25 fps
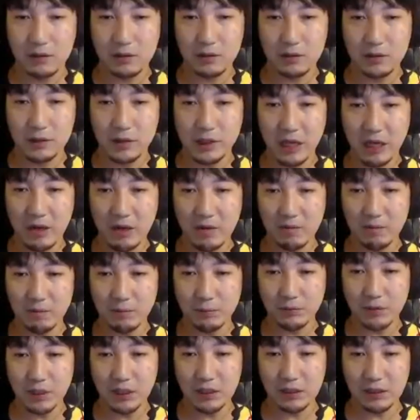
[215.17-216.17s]

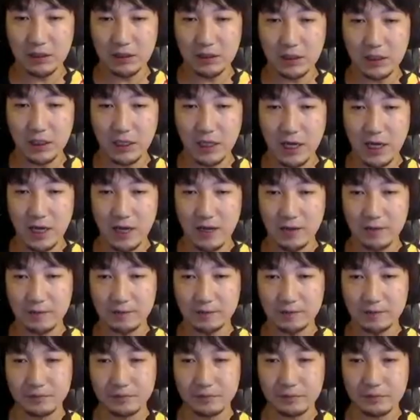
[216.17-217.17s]
ジャンプだったら、
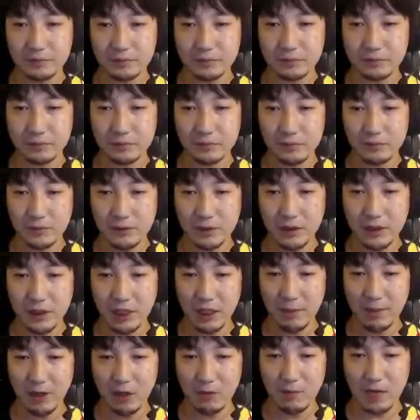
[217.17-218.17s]

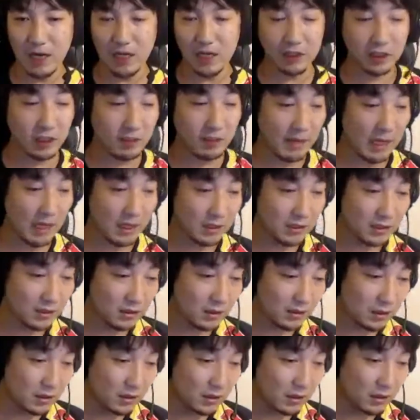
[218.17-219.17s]
レバーを前に入れま
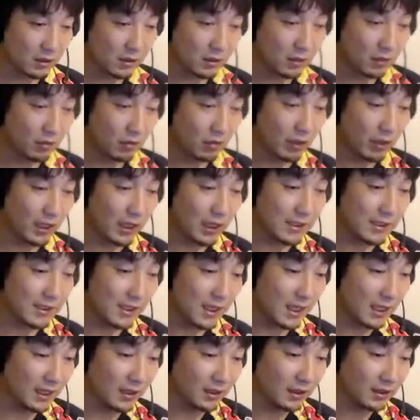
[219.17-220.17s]
す。これが
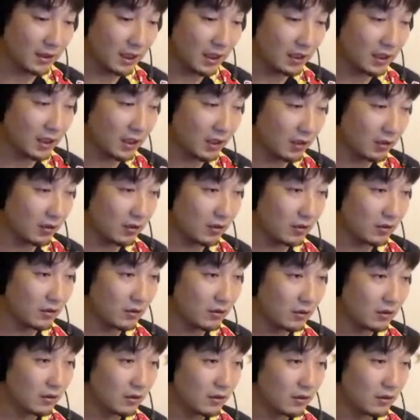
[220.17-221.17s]
絶対できる。
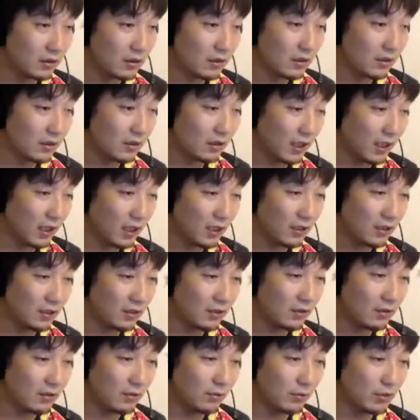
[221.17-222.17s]
ね。
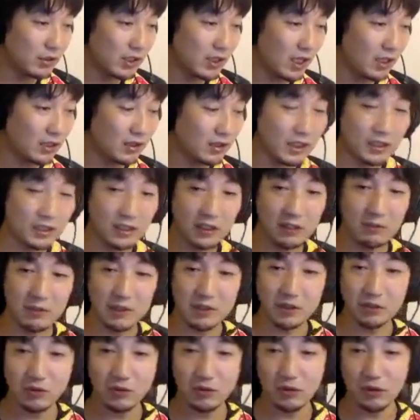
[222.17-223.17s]
絶対できま
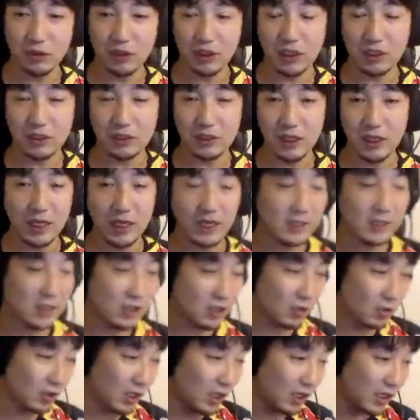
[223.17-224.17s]
すよってなったら、はい、
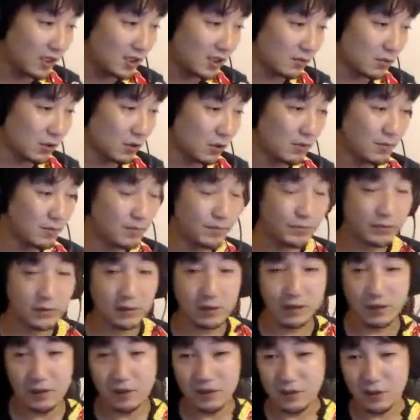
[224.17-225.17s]
次の段階進む。
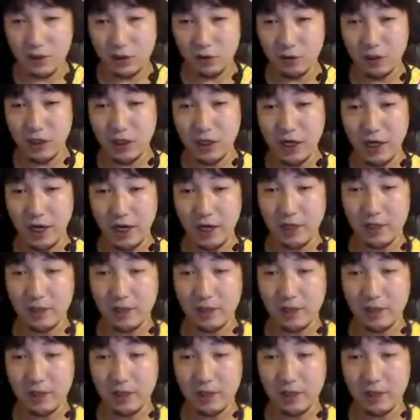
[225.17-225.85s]
次の段階。